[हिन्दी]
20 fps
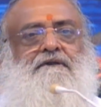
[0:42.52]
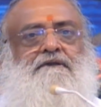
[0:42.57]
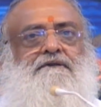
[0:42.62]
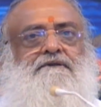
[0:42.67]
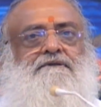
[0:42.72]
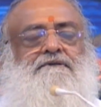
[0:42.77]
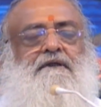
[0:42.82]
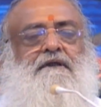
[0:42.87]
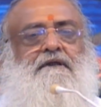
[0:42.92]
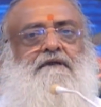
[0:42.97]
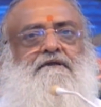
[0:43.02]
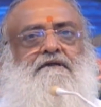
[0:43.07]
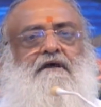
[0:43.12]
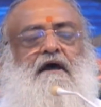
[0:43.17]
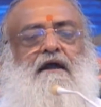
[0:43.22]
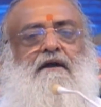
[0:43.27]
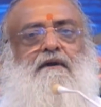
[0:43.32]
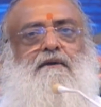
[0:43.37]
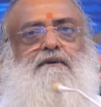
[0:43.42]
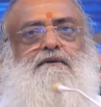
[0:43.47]

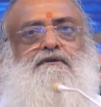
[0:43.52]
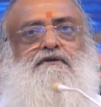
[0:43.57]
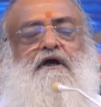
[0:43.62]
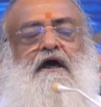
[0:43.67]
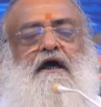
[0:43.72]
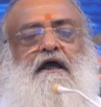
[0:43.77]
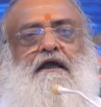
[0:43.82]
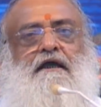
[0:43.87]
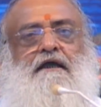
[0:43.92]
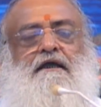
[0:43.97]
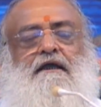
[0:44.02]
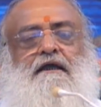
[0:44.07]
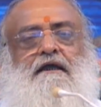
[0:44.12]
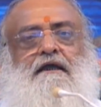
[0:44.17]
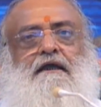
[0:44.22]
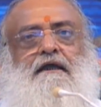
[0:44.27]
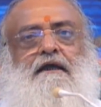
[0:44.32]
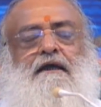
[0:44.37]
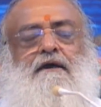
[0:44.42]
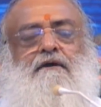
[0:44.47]
संसार को
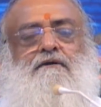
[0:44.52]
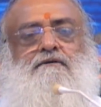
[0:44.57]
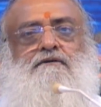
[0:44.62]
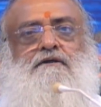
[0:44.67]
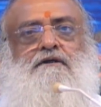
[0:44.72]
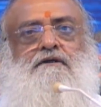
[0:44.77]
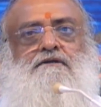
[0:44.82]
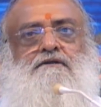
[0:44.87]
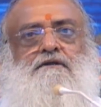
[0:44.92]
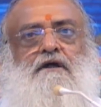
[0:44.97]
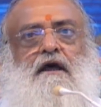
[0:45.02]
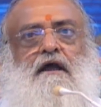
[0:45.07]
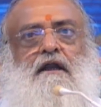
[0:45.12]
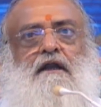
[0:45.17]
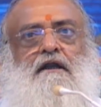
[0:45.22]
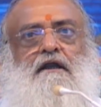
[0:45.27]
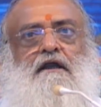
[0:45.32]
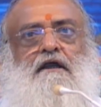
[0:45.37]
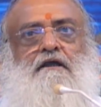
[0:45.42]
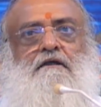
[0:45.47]
चाहेंगे और संसार
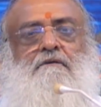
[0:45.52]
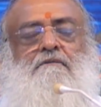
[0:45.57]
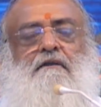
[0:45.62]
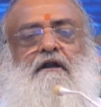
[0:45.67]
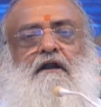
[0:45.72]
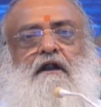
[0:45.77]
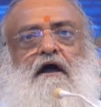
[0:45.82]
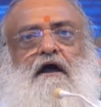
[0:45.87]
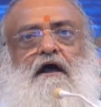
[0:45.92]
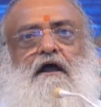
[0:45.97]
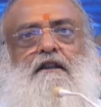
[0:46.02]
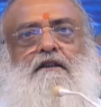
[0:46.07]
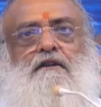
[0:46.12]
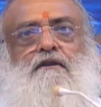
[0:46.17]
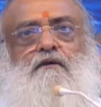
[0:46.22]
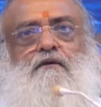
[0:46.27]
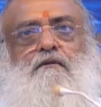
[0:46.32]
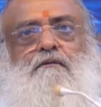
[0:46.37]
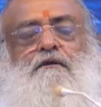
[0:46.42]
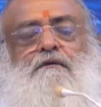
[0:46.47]
नहीं मिला
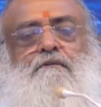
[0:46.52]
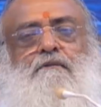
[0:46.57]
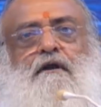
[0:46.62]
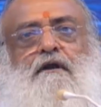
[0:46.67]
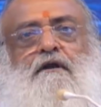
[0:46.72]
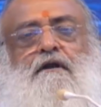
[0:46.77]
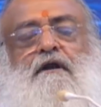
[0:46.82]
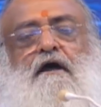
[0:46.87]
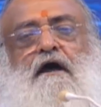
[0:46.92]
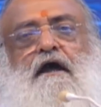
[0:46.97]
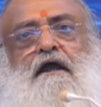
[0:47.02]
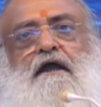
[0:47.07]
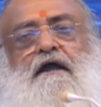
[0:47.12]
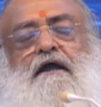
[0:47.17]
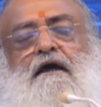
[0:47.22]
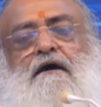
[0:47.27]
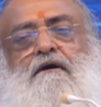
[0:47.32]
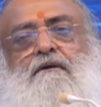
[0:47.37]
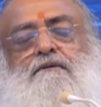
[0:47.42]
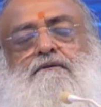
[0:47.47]
तो भी
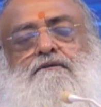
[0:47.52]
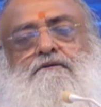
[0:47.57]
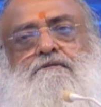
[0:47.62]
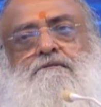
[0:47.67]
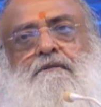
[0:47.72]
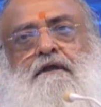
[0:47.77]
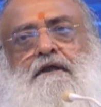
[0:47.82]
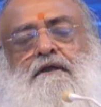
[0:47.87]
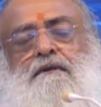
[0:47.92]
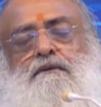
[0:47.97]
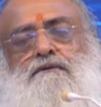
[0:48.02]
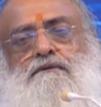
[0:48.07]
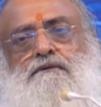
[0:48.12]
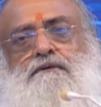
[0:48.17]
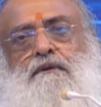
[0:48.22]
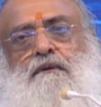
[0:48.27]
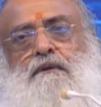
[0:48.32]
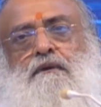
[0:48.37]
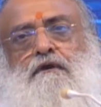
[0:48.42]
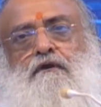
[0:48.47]
भटकाएगा उसमें उस
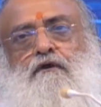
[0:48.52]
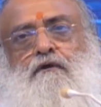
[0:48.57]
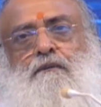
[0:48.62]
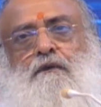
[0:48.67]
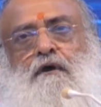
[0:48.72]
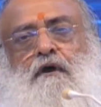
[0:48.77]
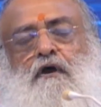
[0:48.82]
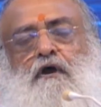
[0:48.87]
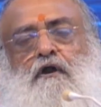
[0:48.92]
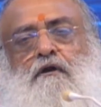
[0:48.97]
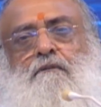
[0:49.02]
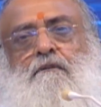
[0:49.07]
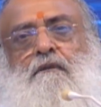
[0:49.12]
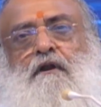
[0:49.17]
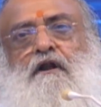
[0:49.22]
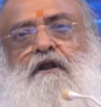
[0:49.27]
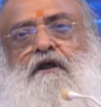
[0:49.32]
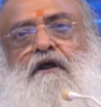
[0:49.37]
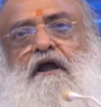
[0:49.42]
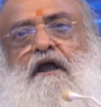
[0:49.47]
योनियों में अगर
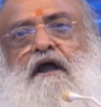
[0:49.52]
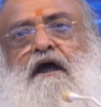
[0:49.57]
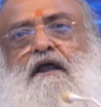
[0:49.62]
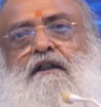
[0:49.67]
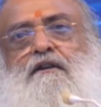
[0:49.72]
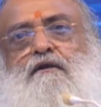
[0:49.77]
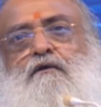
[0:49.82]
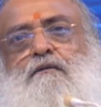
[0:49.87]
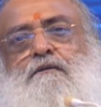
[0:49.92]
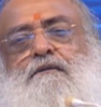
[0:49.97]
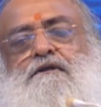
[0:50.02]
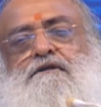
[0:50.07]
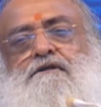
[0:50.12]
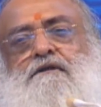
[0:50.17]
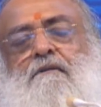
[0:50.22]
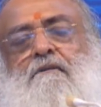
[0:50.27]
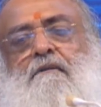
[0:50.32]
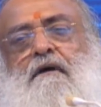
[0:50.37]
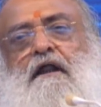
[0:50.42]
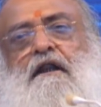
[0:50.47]
मिल गया तो भी
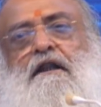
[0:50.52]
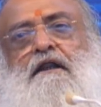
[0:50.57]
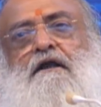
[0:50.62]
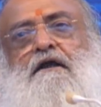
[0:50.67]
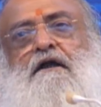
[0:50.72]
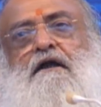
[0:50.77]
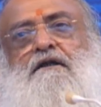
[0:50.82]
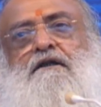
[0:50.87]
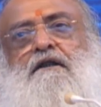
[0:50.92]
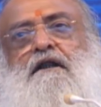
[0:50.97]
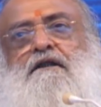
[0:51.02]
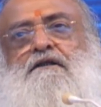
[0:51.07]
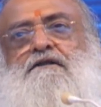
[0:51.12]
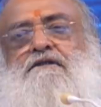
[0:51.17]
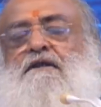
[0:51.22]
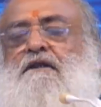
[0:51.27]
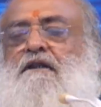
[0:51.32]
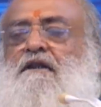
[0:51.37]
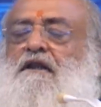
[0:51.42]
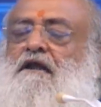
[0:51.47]
संभालने का
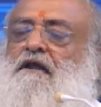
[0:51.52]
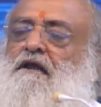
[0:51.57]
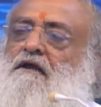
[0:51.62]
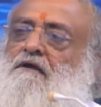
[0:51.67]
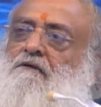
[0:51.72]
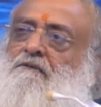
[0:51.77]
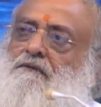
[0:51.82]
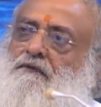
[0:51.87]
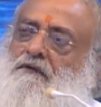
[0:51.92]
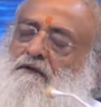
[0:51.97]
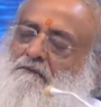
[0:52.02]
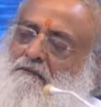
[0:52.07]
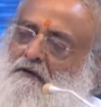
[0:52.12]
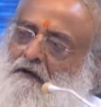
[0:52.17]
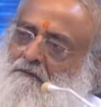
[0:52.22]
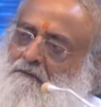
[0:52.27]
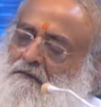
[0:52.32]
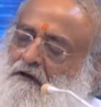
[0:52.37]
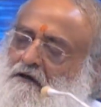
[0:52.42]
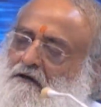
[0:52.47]
टेंशन देके फिर
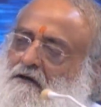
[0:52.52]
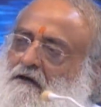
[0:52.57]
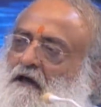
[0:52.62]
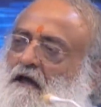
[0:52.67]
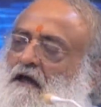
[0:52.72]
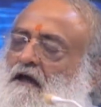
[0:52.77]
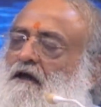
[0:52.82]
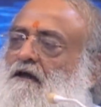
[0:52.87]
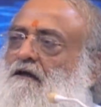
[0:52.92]
मन भटकाएगा